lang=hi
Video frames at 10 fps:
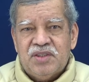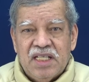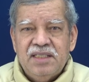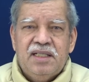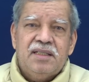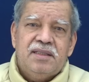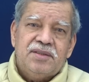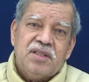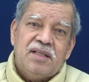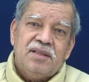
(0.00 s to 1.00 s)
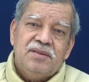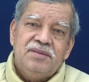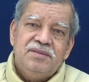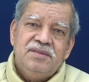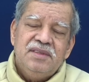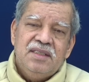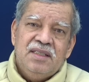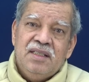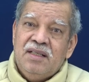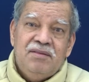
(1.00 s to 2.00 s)
सैन कहते इशारे
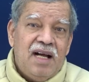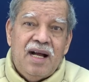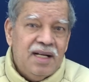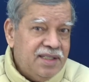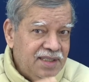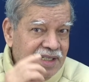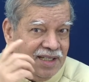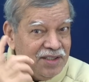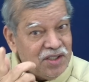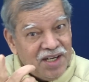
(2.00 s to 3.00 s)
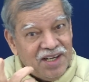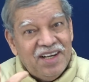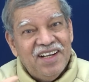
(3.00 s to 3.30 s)
को वहां आंखें नहीं है इशारा